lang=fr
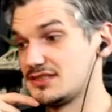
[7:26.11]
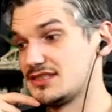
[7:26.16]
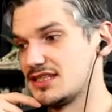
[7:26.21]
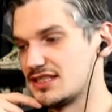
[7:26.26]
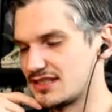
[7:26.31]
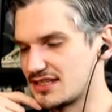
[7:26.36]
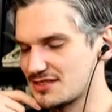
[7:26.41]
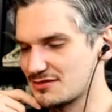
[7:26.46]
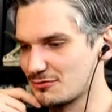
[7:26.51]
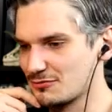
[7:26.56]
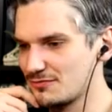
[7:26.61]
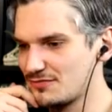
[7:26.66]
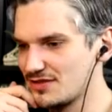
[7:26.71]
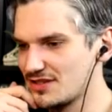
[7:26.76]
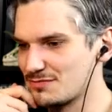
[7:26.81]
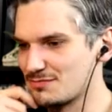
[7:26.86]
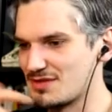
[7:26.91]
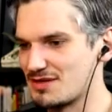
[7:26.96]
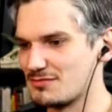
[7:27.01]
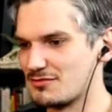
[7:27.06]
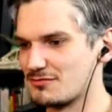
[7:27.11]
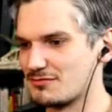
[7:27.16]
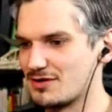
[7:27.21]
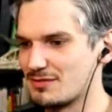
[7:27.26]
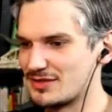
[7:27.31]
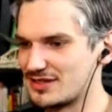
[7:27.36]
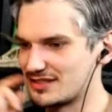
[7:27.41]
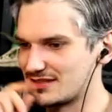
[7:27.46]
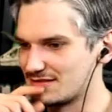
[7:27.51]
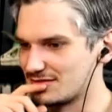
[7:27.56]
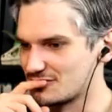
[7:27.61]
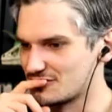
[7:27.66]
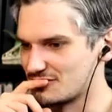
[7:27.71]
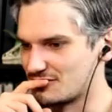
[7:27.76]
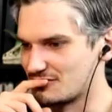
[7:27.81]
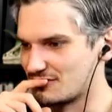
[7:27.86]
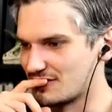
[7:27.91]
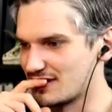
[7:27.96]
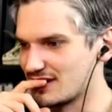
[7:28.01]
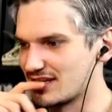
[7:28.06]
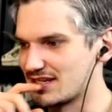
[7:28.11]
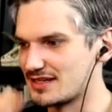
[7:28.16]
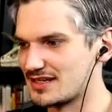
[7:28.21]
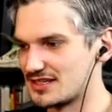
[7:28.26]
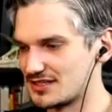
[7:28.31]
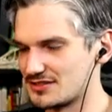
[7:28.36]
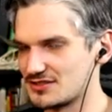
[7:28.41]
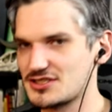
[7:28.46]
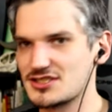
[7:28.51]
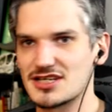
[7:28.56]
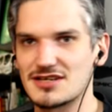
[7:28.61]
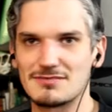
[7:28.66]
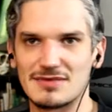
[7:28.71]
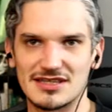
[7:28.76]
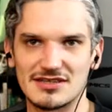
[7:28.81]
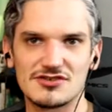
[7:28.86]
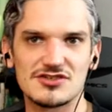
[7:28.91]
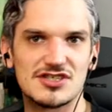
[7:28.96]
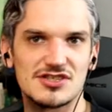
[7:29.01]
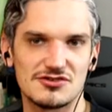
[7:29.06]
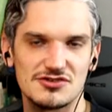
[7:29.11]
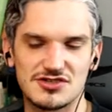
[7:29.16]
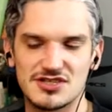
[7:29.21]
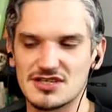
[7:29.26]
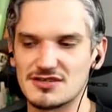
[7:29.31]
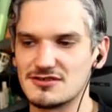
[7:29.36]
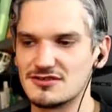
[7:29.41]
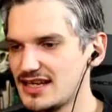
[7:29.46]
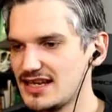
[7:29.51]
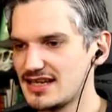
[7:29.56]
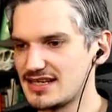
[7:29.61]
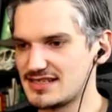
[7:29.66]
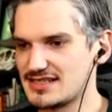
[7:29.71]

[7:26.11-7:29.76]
catastrophique, mais bon, moi maintenant je le vois et je sais que maintenant j'ai changé euh,